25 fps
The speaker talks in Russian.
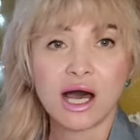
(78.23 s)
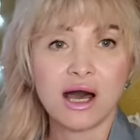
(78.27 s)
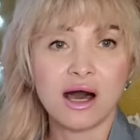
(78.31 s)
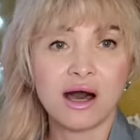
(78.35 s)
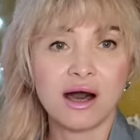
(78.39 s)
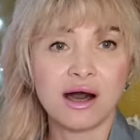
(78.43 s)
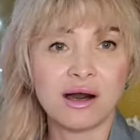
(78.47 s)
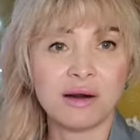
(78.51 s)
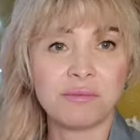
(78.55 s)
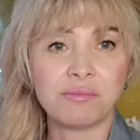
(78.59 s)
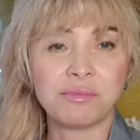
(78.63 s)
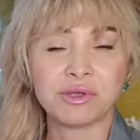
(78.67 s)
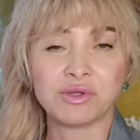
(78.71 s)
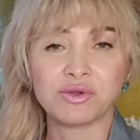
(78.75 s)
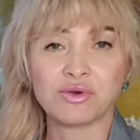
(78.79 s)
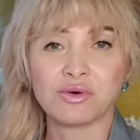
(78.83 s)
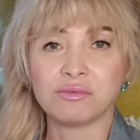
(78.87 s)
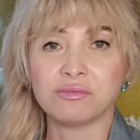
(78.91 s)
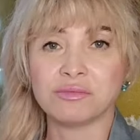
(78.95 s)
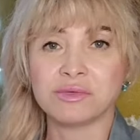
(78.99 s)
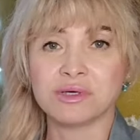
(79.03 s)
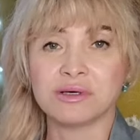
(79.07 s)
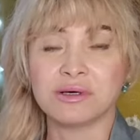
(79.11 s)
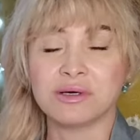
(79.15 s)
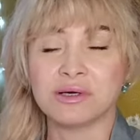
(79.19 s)
А
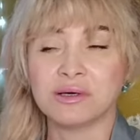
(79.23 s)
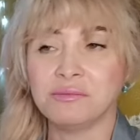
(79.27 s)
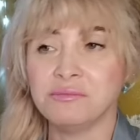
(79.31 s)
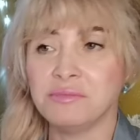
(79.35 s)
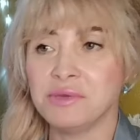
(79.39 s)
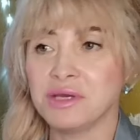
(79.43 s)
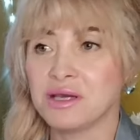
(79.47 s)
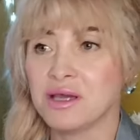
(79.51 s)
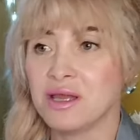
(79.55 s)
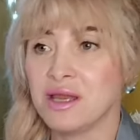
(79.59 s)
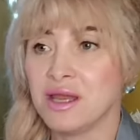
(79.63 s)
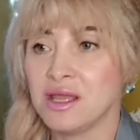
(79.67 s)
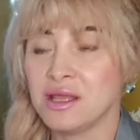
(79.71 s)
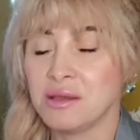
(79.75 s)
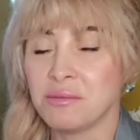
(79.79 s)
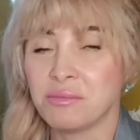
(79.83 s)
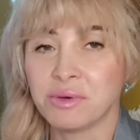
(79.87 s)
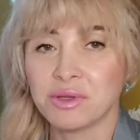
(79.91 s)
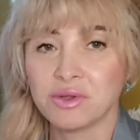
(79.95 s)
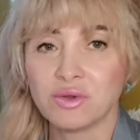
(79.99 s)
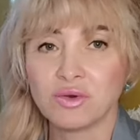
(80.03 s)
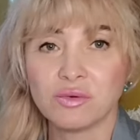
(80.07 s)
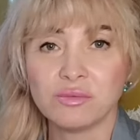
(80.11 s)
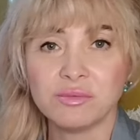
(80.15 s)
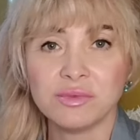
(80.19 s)
потом э, мигрени,
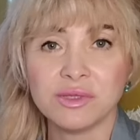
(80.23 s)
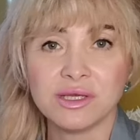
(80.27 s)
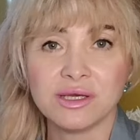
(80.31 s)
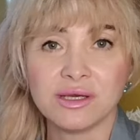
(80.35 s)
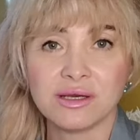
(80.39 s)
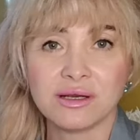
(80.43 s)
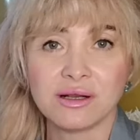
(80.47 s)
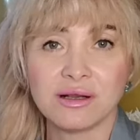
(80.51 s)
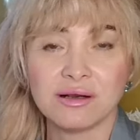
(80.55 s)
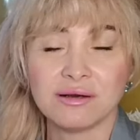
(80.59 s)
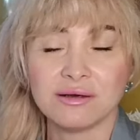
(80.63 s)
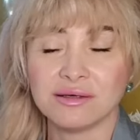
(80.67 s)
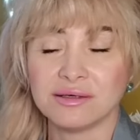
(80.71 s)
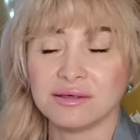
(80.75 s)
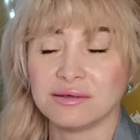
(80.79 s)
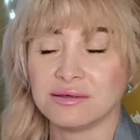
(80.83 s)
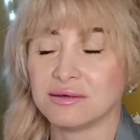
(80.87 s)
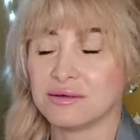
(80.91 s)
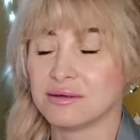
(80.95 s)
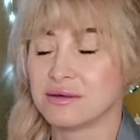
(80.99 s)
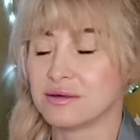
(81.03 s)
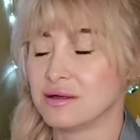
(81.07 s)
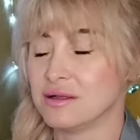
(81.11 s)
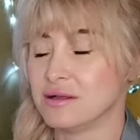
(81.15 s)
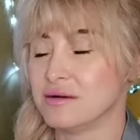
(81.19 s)
подобные э,
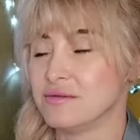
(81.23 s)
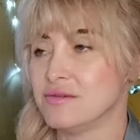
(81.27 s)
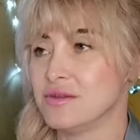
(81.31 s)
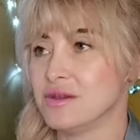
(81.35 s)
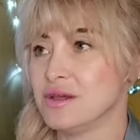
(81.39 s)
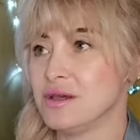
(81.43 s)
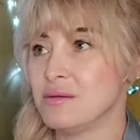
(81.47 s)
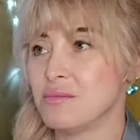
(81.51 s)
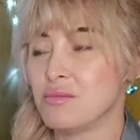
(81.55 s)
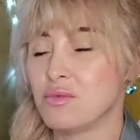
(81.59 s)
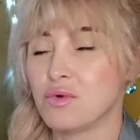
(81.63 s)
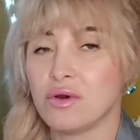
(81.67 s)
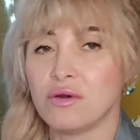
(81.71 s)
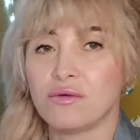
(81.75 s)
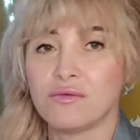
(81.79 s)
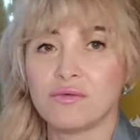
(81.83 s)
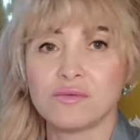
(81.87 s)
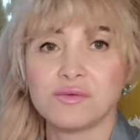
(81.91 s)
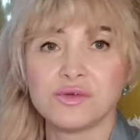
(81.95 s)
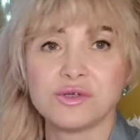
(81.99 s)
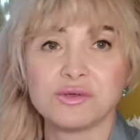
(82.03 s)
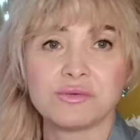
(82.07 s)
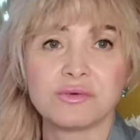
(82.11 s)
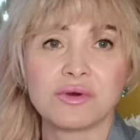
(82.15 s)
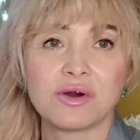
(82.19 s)
головные боли, в
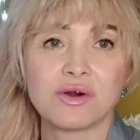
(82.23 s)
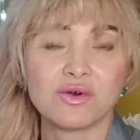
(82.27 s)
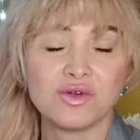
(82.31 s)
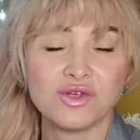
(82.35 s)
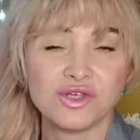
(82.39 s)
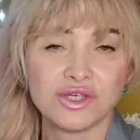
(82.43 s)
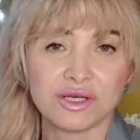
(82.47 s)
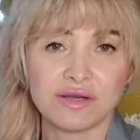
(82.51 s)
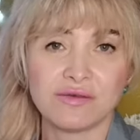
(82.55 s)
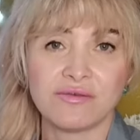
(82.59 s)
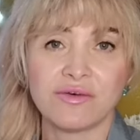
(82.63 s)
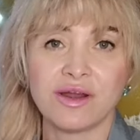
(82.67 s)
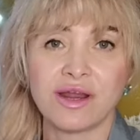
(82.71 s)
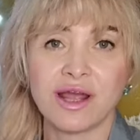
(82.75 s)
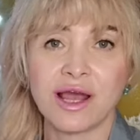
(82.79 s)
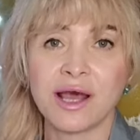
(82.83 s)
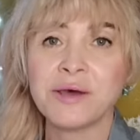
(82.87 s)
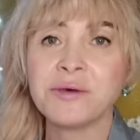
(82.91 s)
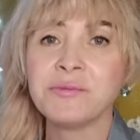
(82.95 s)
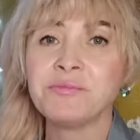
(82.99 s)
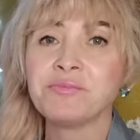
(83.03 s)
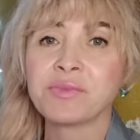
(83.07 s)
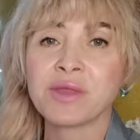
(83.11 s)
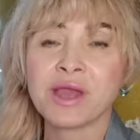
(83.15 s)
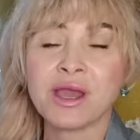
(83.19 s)
общем, короче
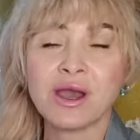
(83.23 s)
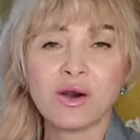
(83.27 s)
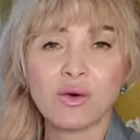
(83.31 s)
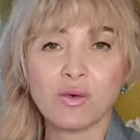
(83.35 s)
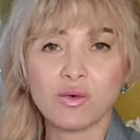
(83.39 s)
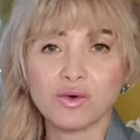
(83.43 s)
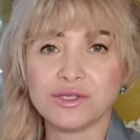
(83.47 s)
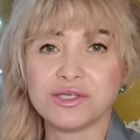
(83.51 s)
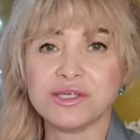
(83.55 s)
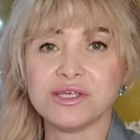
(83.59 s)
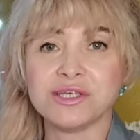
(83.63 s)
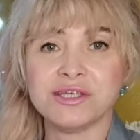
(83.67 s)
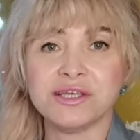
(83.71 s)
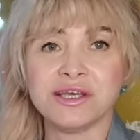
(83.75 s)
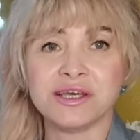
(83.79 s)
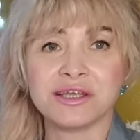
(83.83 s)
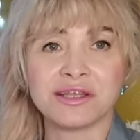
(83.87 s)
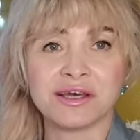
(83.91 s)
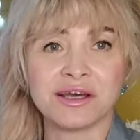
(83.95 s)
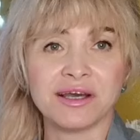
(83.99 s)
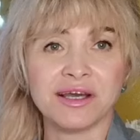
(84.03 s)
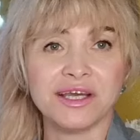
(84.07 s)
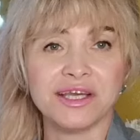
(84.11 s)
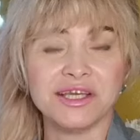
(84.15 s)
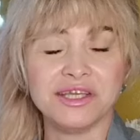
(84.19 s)
говоря, осень
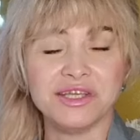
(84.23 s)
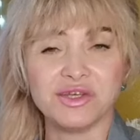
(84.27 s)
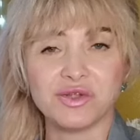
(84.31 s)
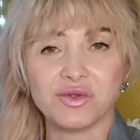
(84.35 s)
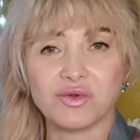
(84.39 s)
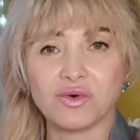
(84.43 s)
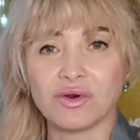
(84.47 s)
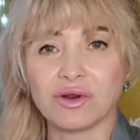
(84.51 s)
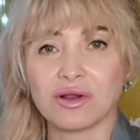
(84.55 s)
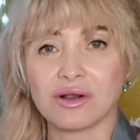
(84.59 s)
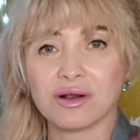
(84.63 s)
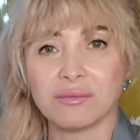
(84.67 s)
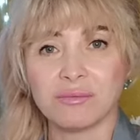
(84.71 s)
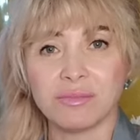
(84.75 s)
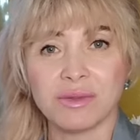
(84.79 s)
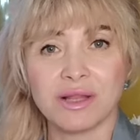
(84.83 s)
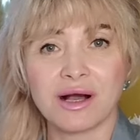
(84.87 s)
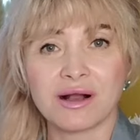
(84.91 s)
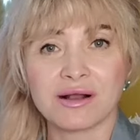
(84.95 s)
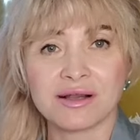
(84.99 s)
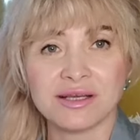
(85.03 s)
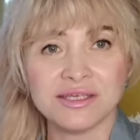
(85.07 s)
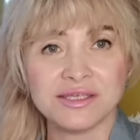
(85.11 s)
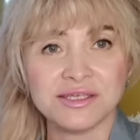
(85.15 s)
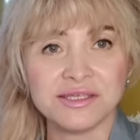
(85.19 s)
это и не только
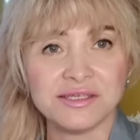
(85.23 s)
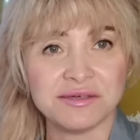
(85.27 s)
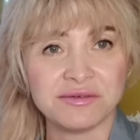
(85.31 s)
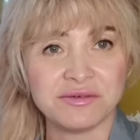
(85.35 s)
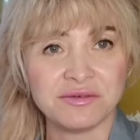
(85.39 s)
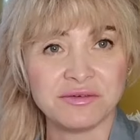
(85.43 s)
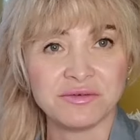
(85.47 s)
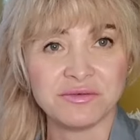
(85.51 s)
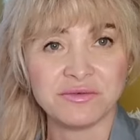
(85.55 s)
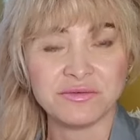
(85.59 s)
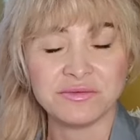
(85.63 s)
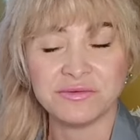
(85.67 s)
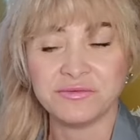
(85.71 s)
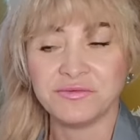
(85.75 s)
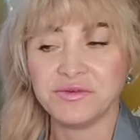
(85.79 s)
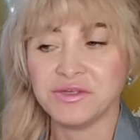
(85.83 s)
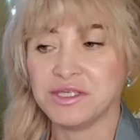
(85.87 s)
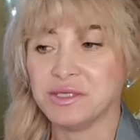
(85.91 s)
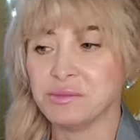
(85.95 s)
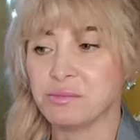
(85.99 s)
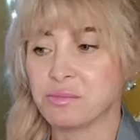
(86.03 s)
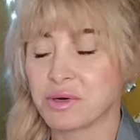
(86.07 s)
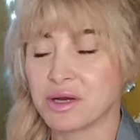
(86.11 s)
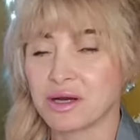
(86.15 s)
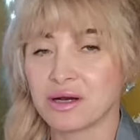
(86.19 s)
благость в
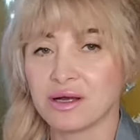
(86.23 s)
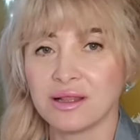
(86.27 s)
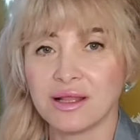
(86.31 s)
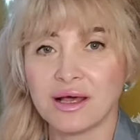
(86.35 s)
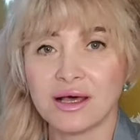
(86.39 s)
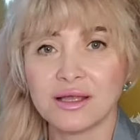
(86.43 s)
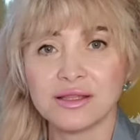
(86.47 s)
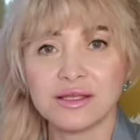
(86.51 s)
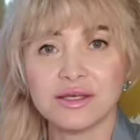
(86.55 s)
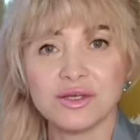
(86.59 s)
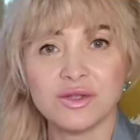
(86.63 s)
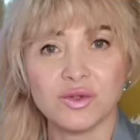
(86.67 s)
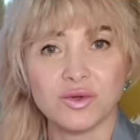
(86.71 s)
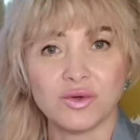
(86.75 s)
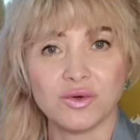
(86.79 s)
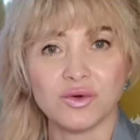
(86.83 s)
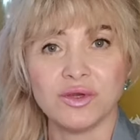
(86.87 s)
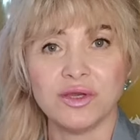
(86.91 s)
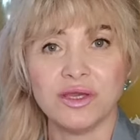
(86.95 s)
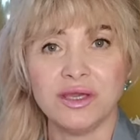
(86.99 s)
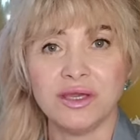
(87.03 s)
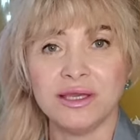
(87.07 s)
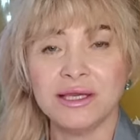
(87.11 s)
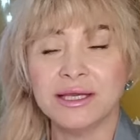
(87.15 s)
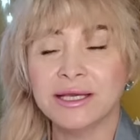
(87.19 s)
виде прохлады, но
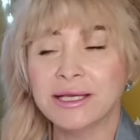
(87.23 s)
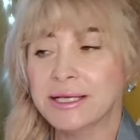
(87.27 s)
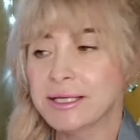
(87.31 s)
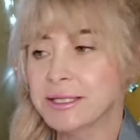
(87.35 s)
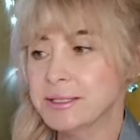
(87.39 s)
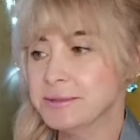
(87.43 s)
и